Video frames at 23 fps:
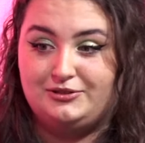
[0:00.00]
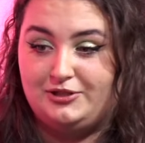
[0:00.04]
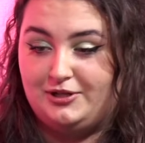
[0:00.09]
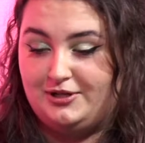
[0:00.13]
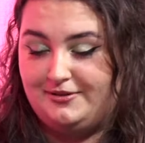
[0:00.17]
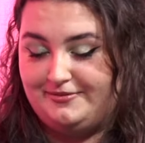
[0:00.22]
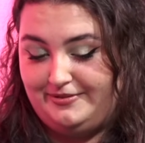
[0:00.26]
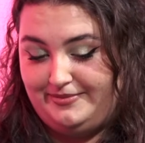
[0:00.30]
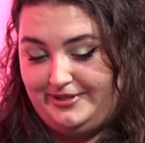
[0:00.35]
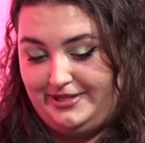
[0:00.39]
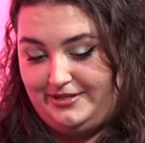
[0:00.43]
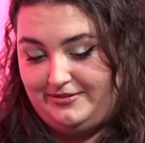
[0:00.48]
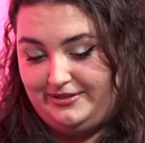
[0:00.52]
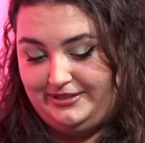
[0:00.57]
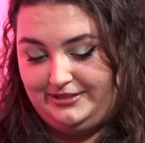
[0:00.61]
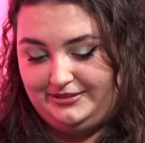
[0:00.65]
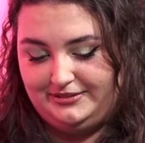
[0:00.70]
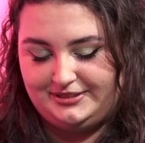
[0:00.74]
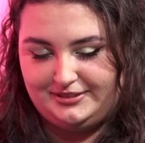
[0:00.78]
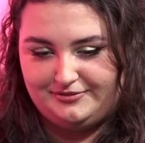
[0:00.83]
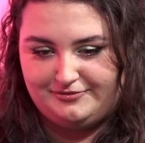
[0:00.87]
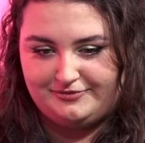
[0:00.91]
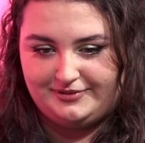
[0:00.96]
yo lo viví
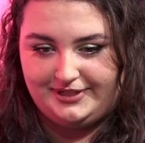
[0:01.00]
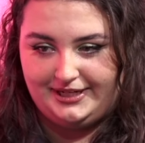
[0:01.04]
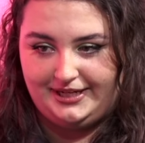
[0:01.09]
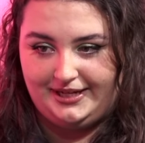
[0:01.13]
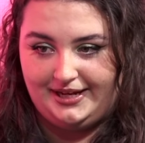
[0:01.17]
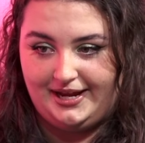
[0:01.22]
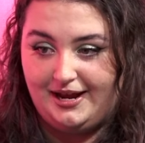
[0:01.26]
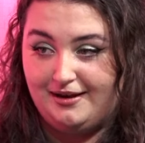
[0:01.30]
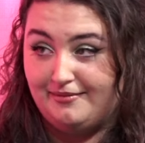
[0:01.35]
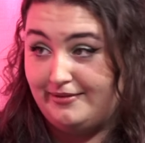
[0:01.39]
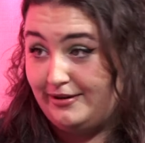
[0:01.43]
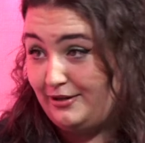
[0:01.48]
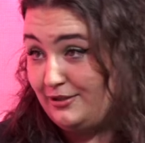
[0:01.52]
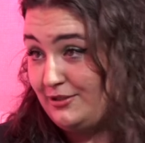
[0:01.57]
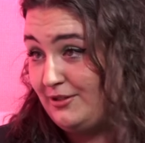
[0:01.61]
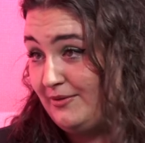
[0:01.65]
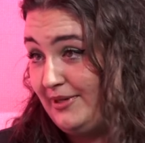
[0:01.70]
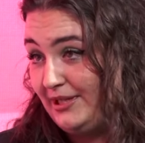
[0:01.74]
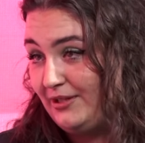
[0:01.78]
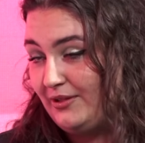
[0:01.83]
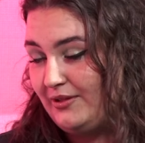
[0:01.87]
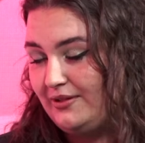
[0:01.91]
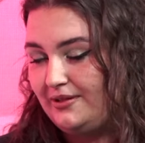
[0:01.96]
cuando se fue Álvaro
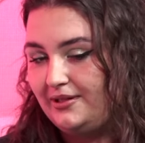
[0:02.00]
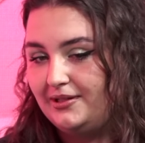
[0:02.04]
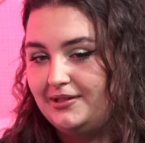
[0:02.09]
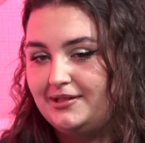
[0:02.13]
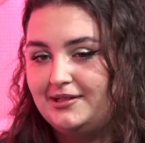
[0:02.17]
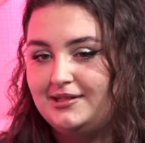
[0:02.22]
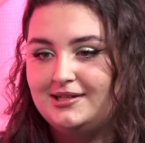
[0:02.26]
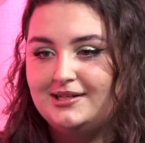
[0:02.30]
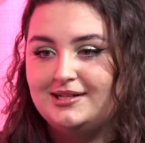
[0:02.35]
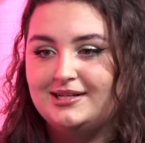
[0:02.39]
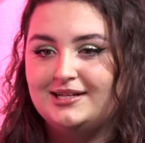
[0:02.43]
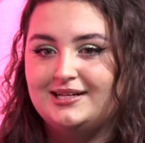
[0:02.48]
sobre todo. Sí.